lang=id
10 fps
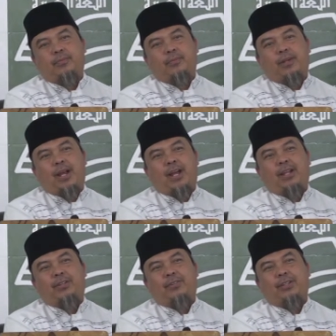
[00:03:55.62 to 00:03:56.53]
Nah,
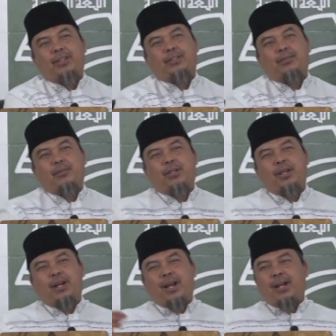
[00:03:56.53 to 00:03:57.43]
itu teh
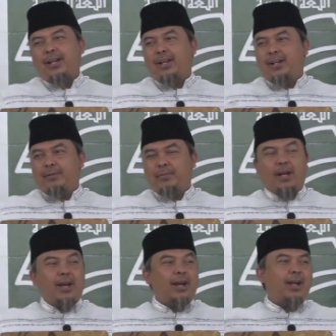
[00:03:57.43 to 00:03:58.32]
semuanya yang akil ya,
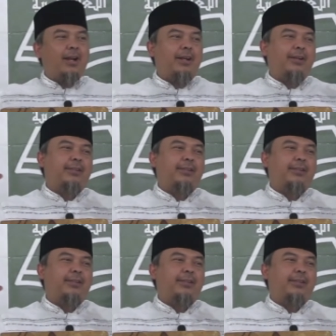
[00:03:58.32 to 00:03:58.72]
berakal.